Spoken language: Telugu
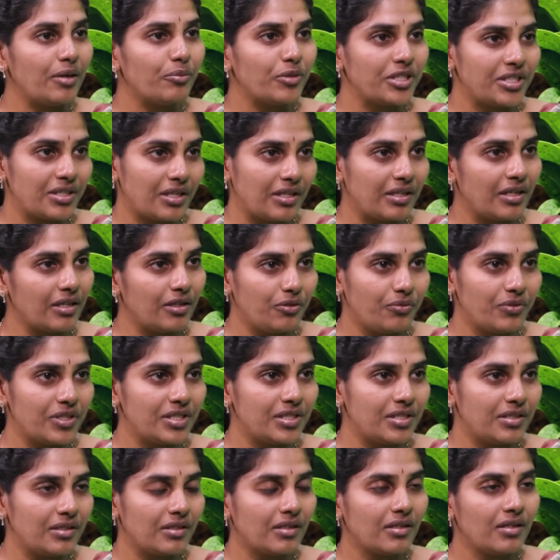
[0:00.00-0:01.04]
అన్నమాచార్య
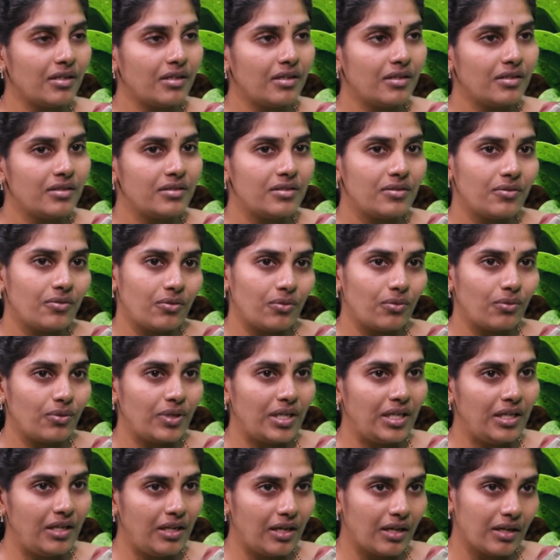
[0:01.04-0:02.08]
యూనివర్సిటీ సో
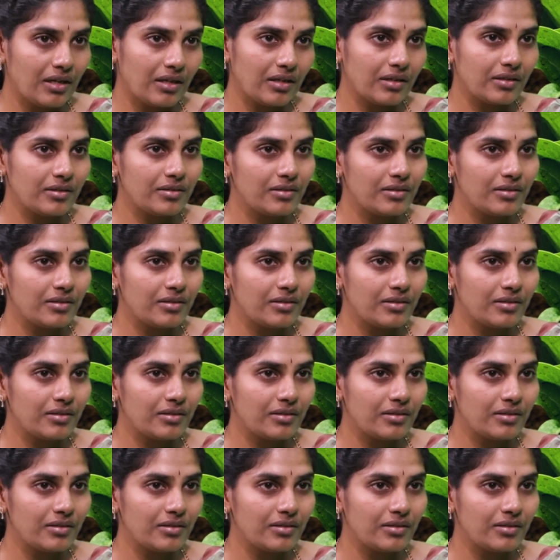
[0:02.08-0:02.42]
ఇలా